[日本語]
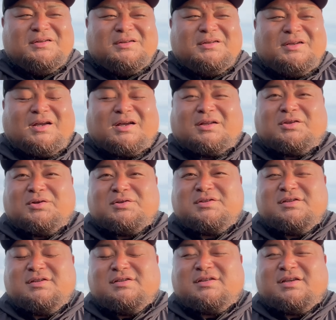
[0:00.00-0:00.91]
なんか都
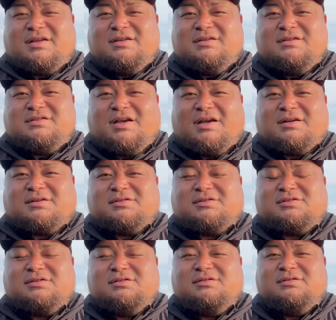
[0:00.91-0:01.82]
知事選ジャック
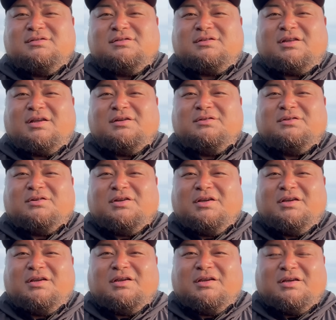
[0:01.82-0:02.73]
するっていうの
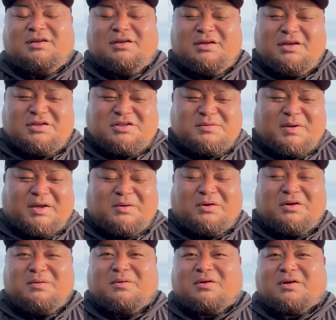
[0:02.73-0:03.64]
に、一枚
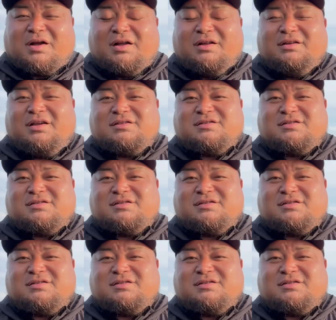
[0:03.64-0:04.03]
俺も噛んだ